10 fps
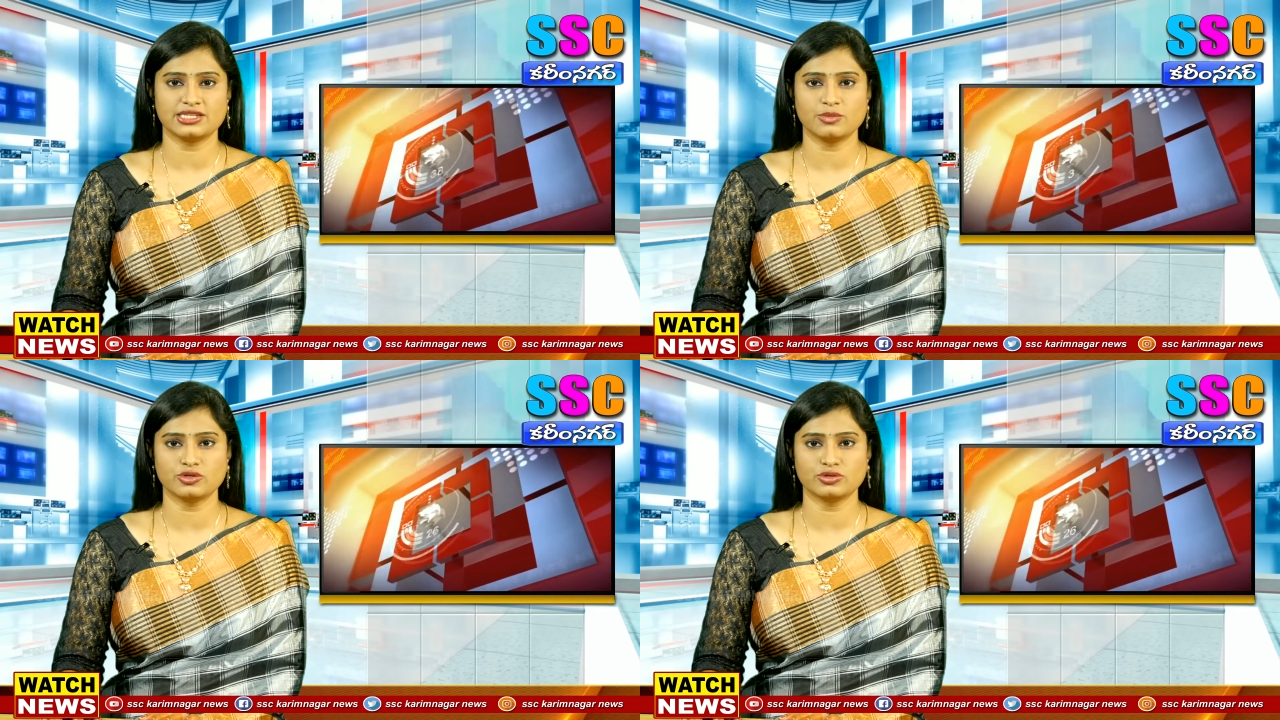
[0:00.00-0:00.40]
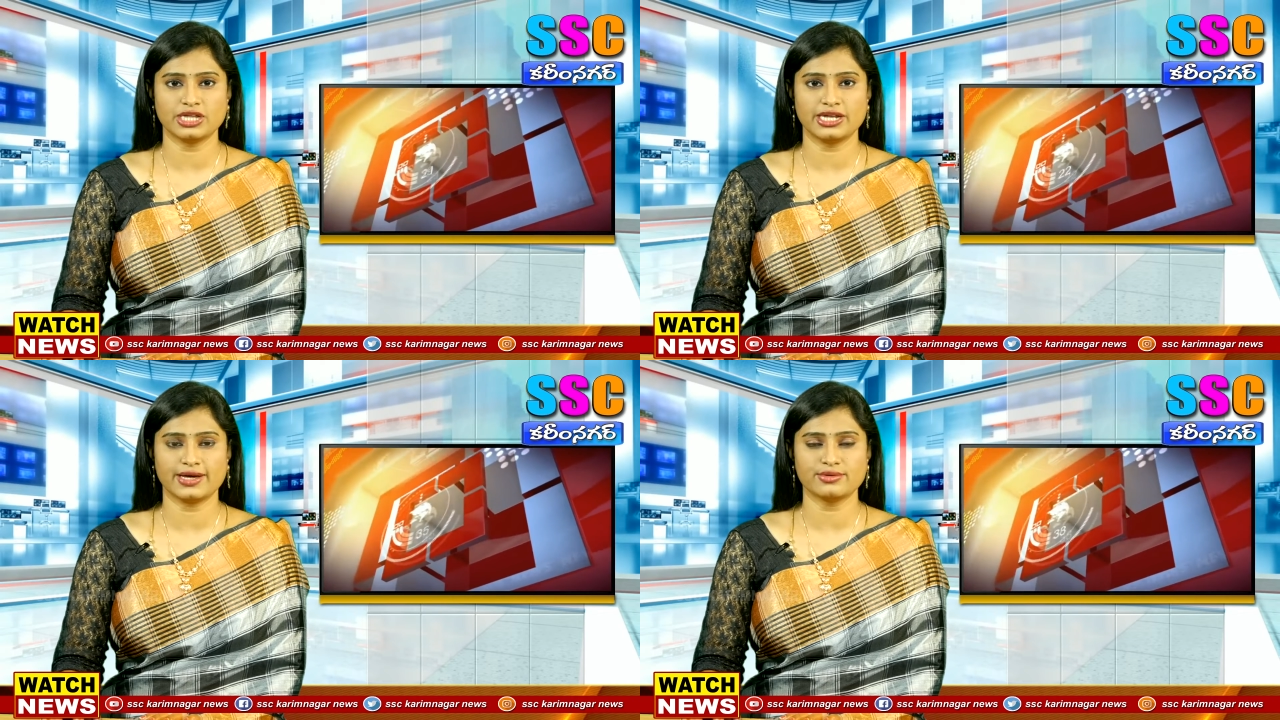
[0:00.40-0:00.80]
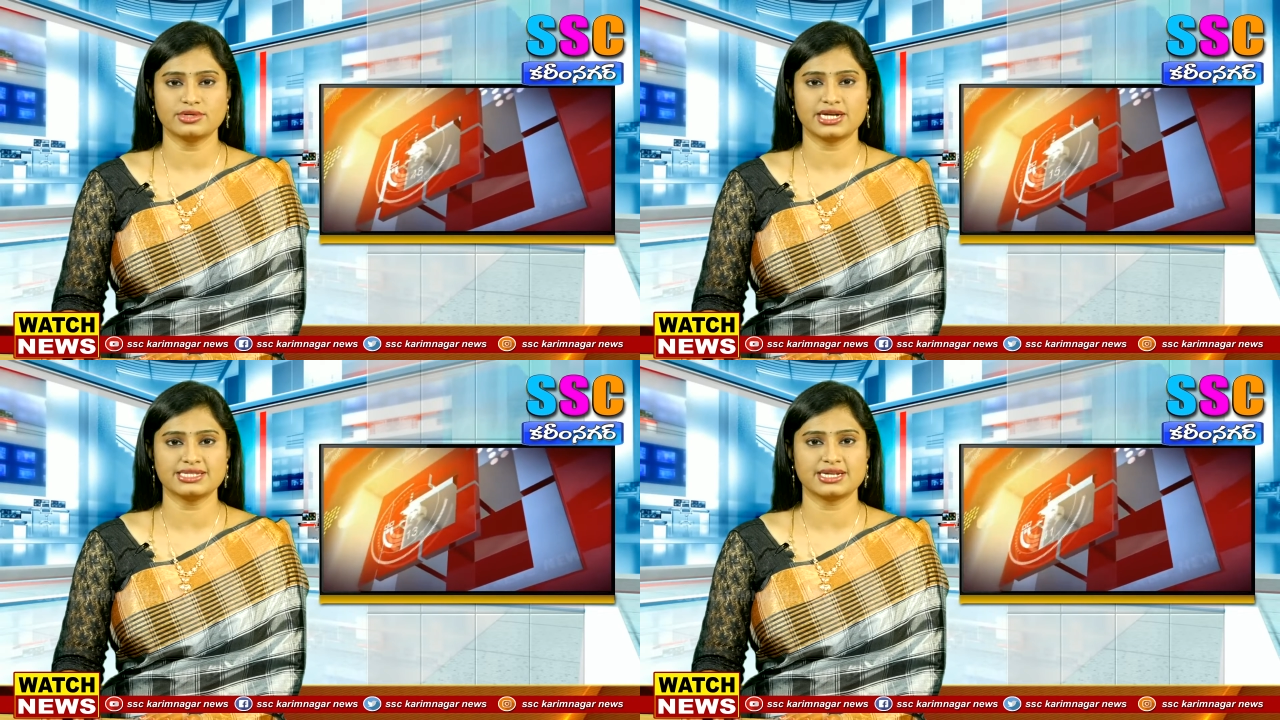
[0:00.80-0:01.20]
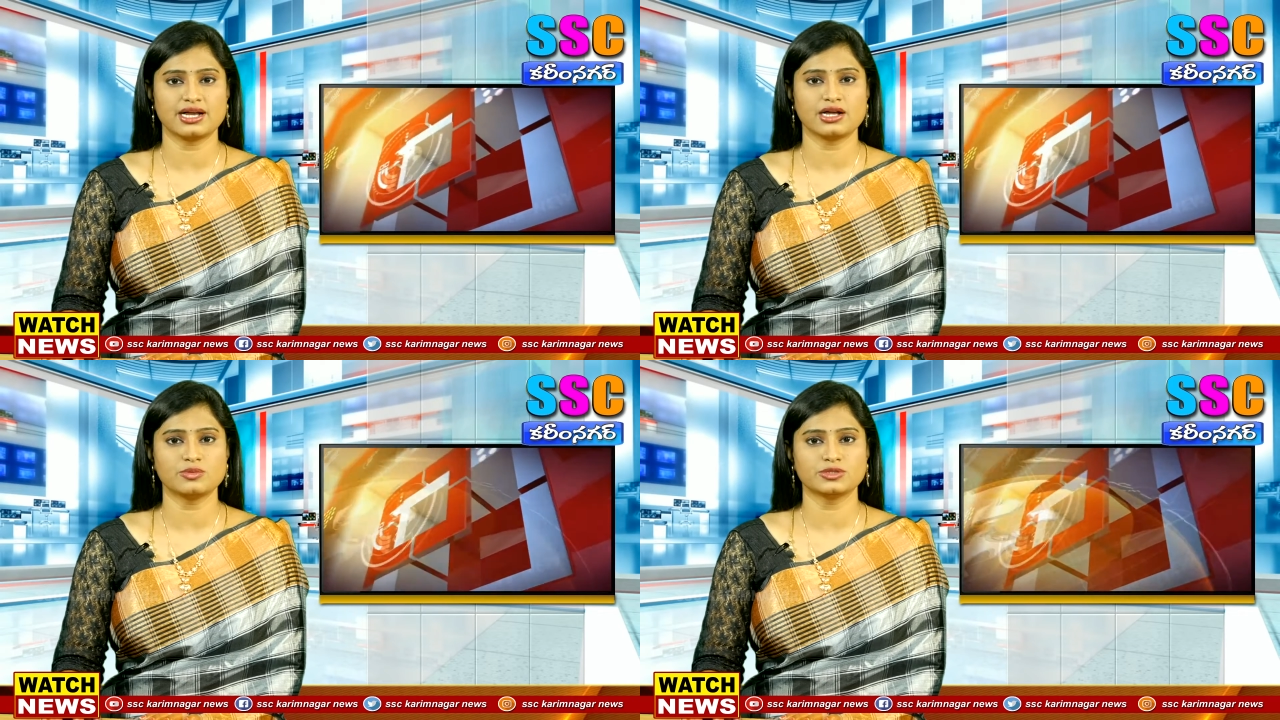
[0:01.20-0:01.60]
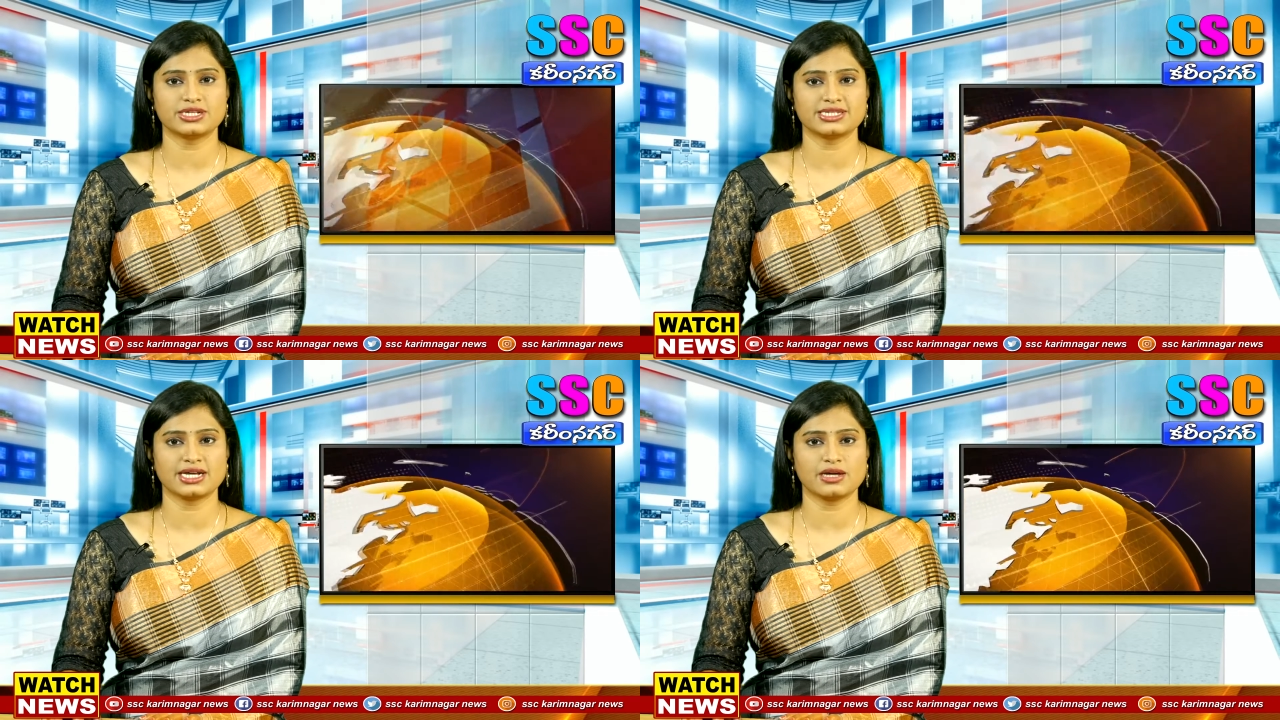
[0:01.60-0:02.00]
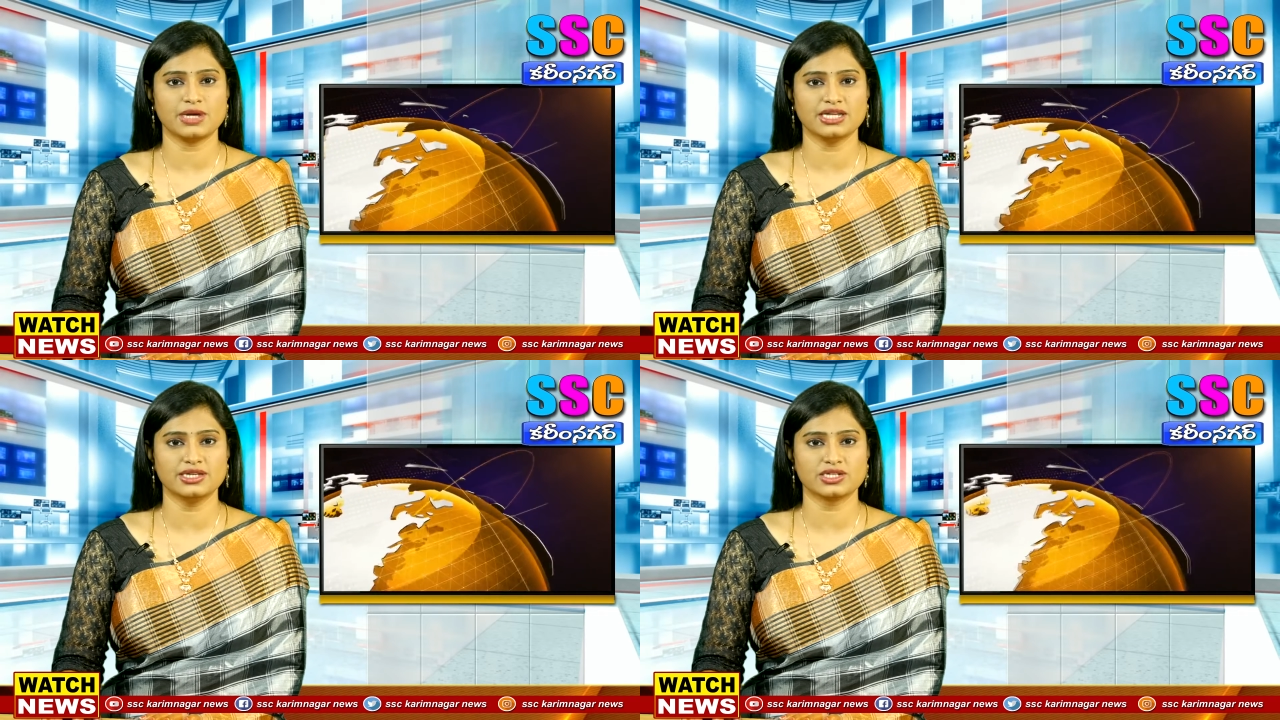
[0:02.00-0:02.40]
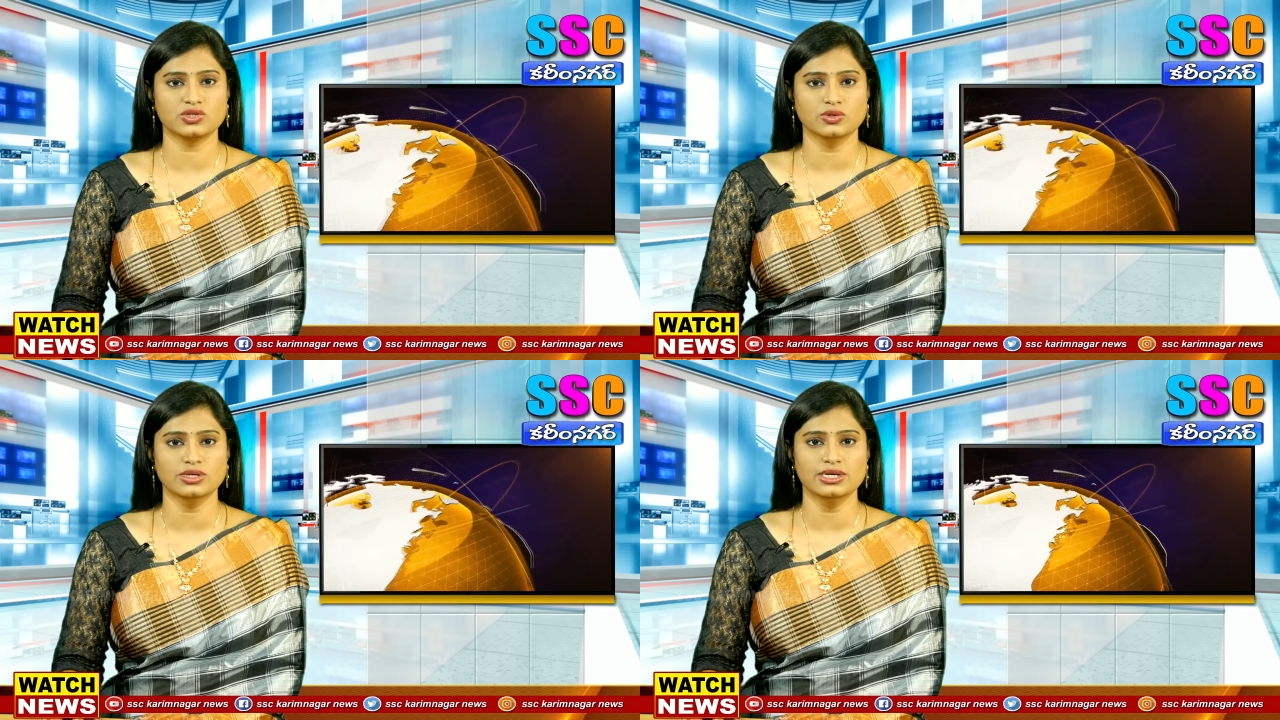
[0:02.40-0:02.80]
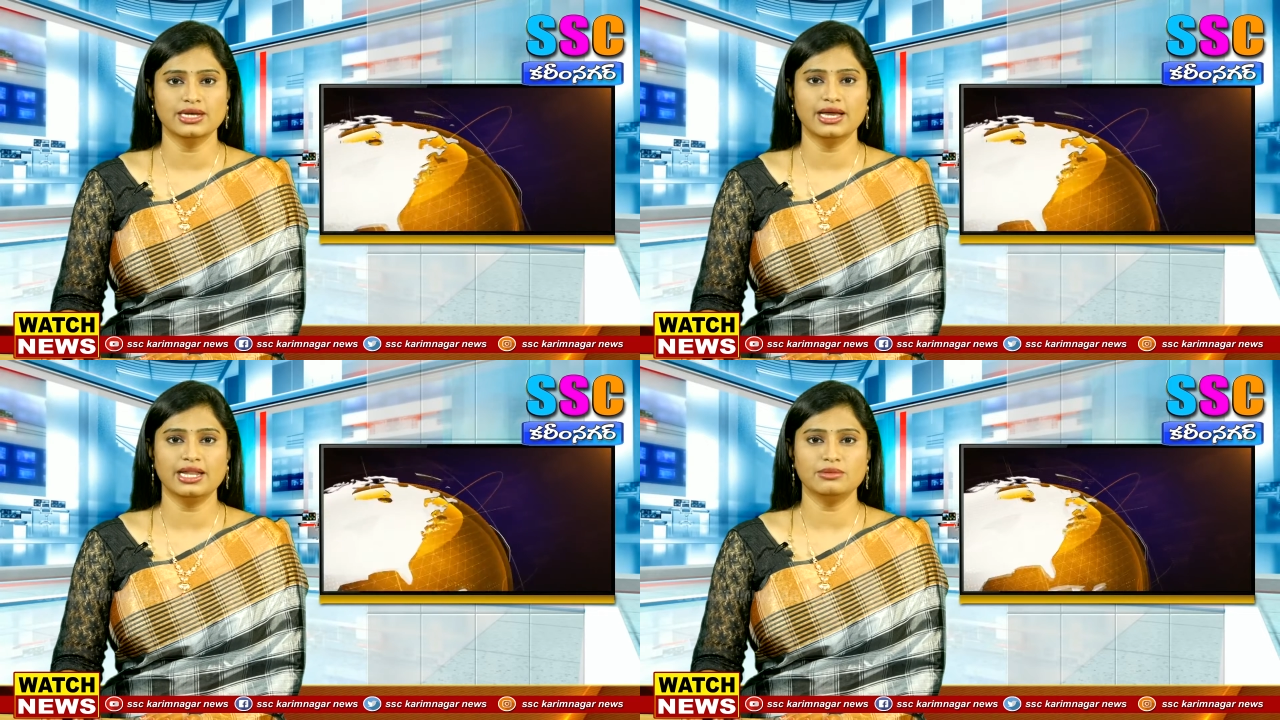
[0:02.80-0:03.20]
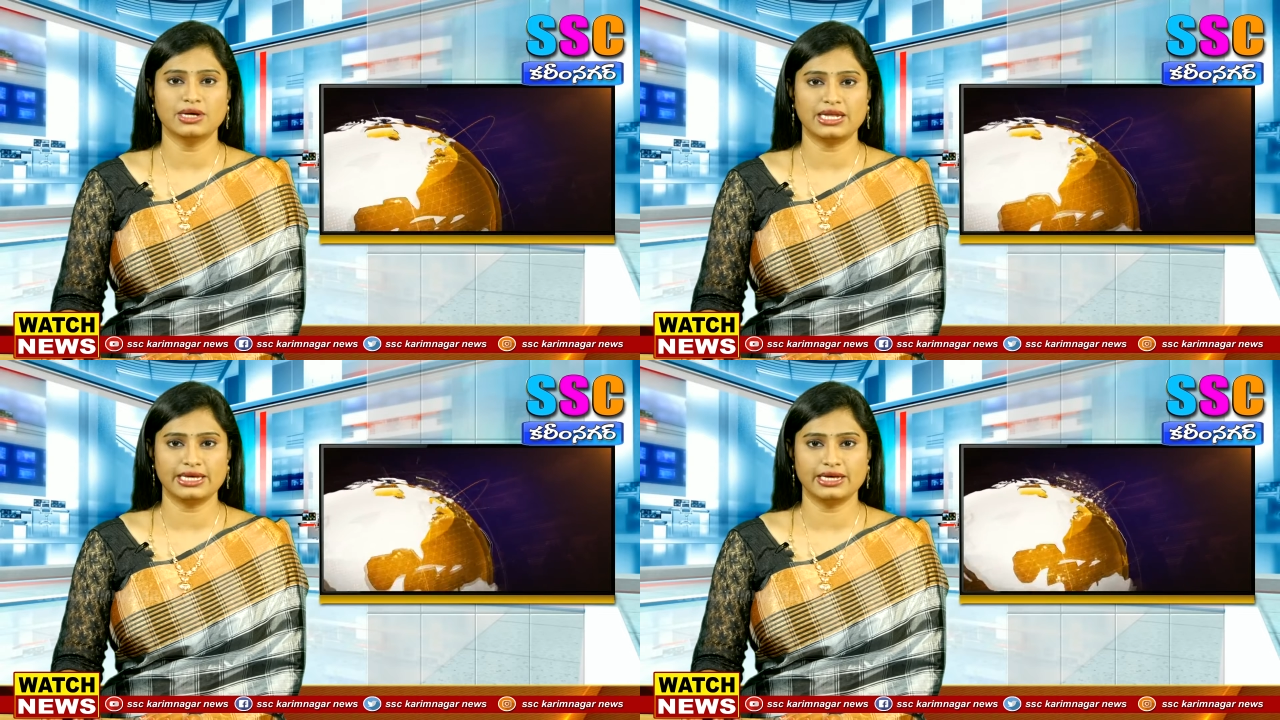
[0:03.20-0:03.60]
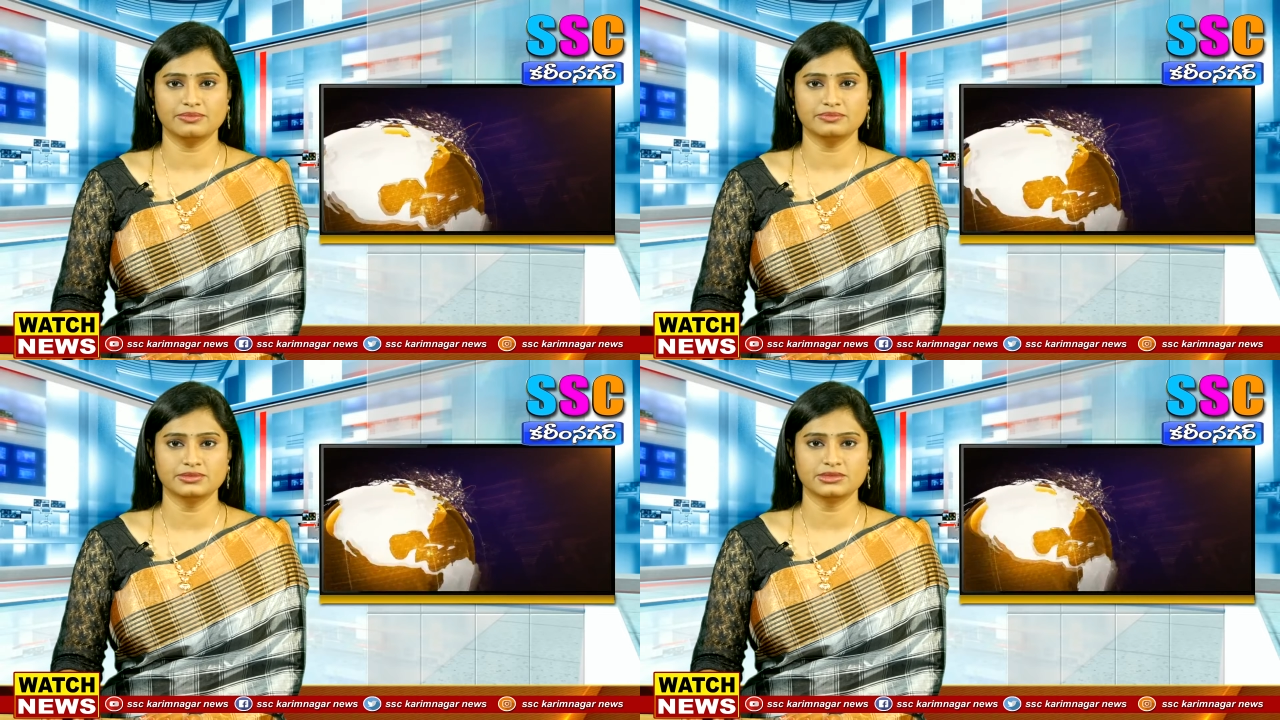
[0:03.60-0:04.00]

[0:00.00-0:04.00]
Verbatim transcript: సాధ్యమవుతుందన్నారు రాష్ట్ర గంగాపుత్ర సంఘం అధ్యక్షులు ఎల్ మల్లయ్య